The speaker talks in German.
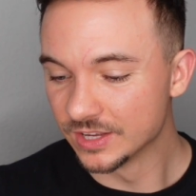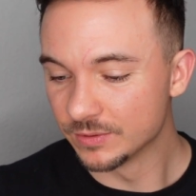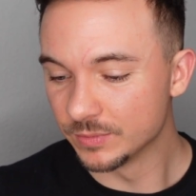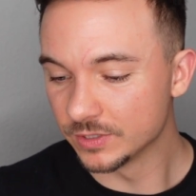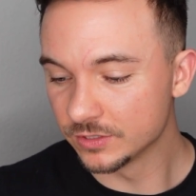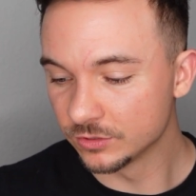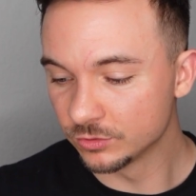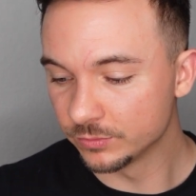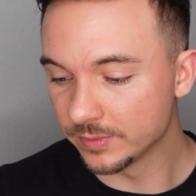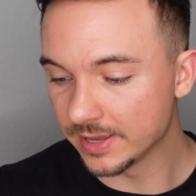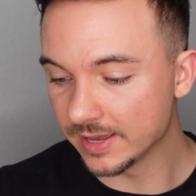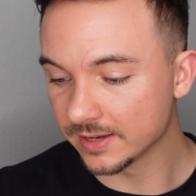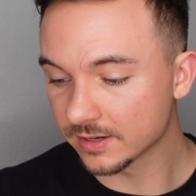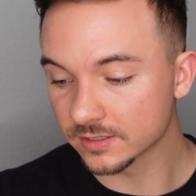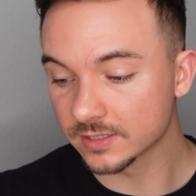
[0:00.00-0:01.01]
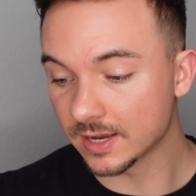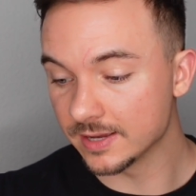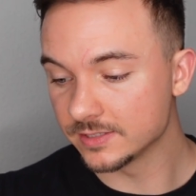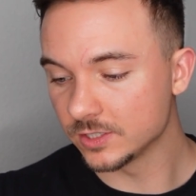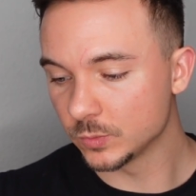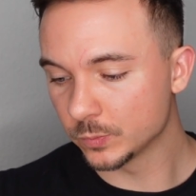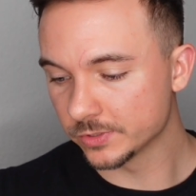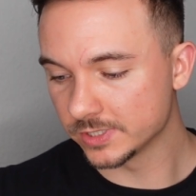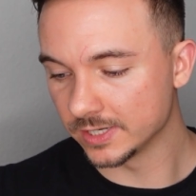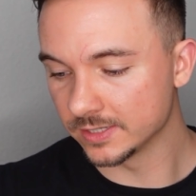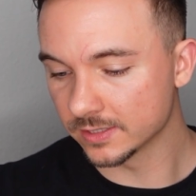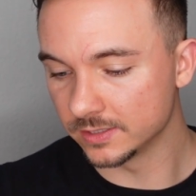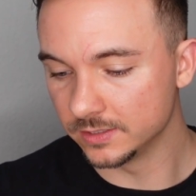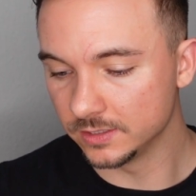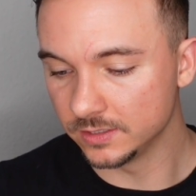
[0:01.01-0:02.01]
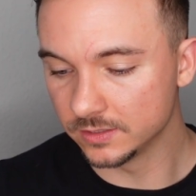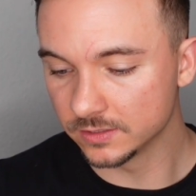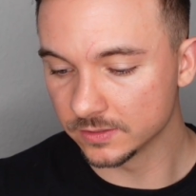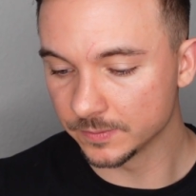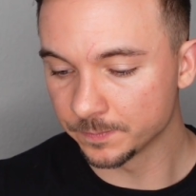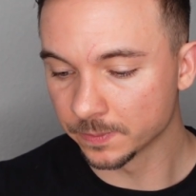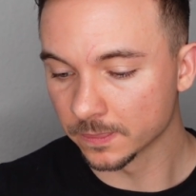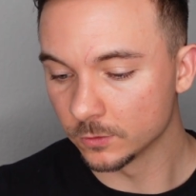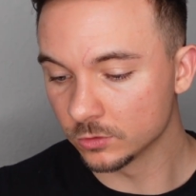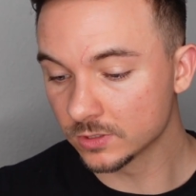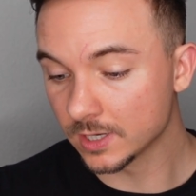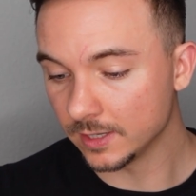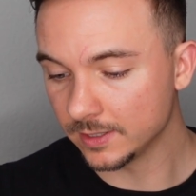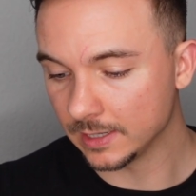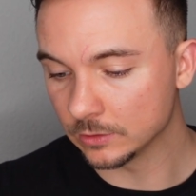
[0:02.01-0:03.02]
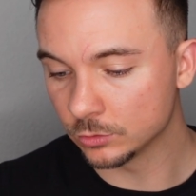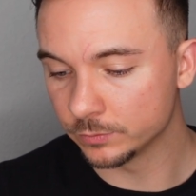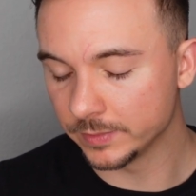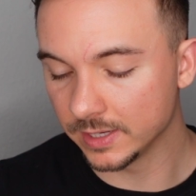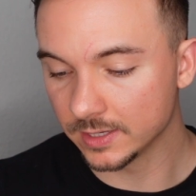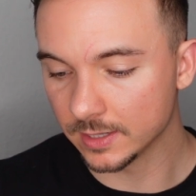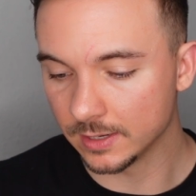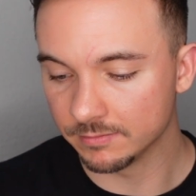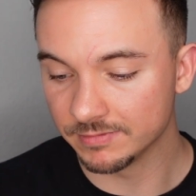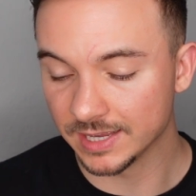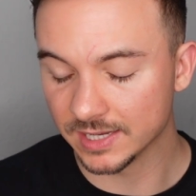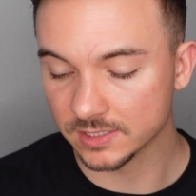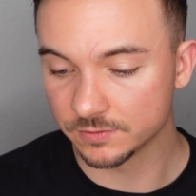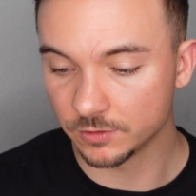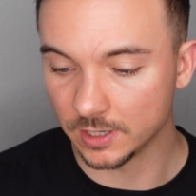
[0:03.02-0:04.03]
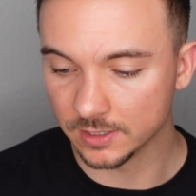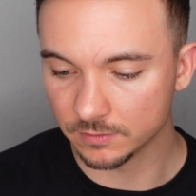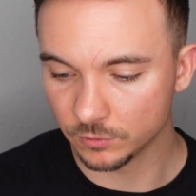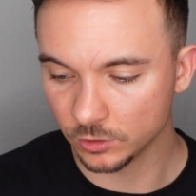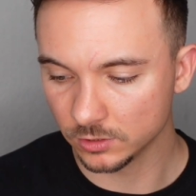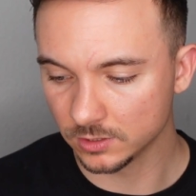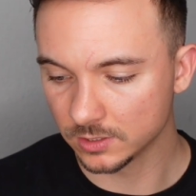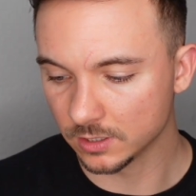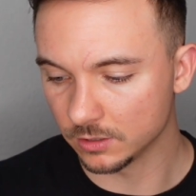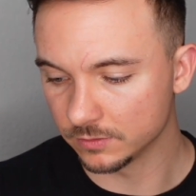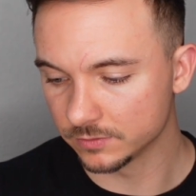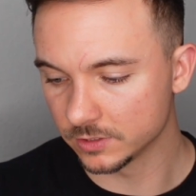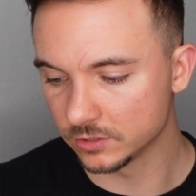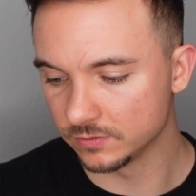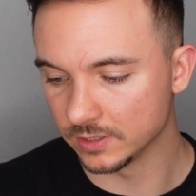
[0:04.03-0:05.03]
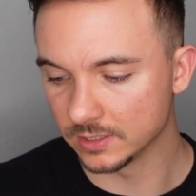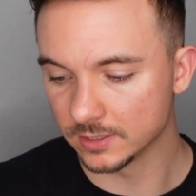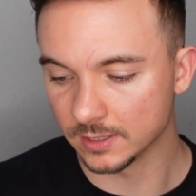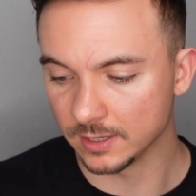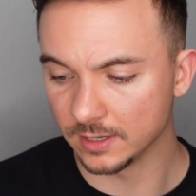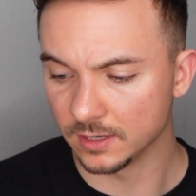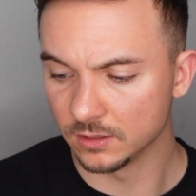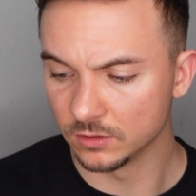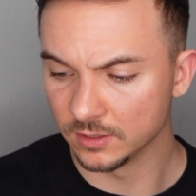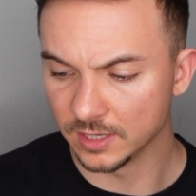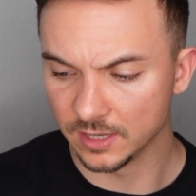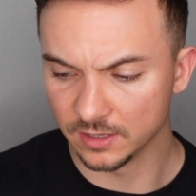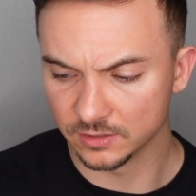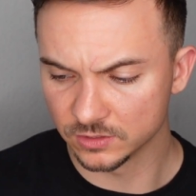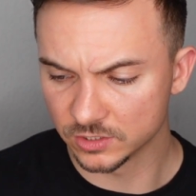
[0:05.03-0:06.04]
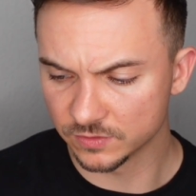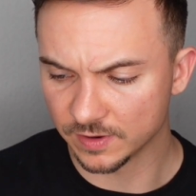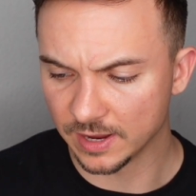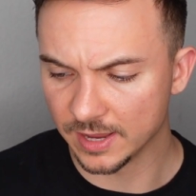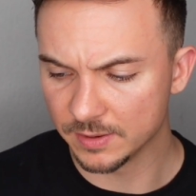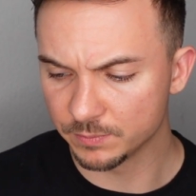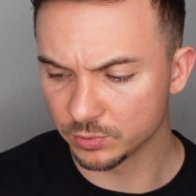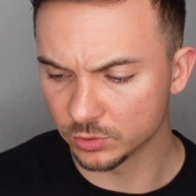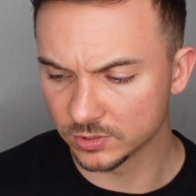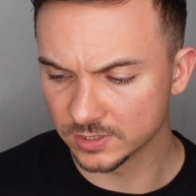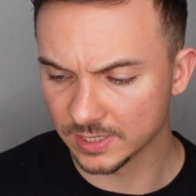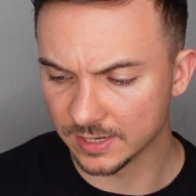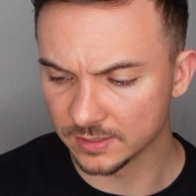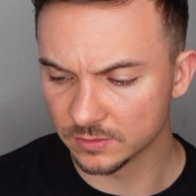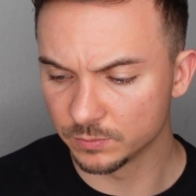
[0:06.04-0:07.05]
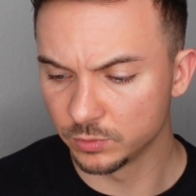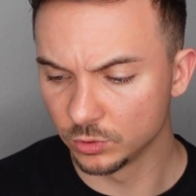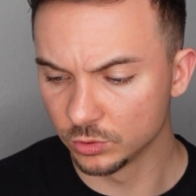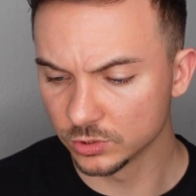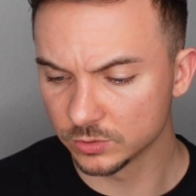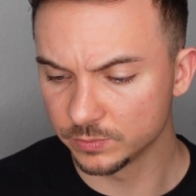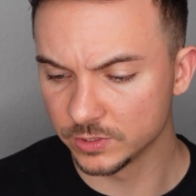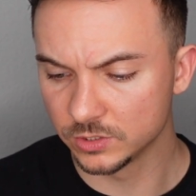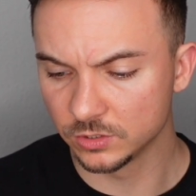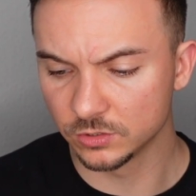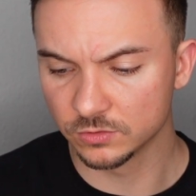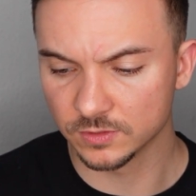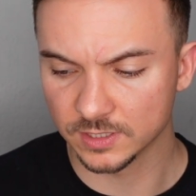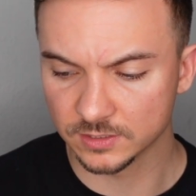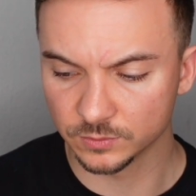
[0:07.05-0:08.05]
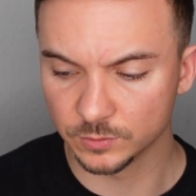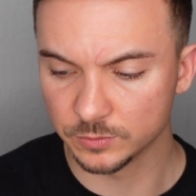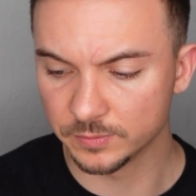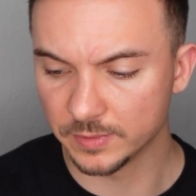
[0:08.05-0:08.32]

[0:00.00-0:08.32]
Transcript: mit Numer 30% Rendite und Cardano und Maker haben wir erst vor einer Woche gekauft, deswegen da 2% plus, beziehungsweise mit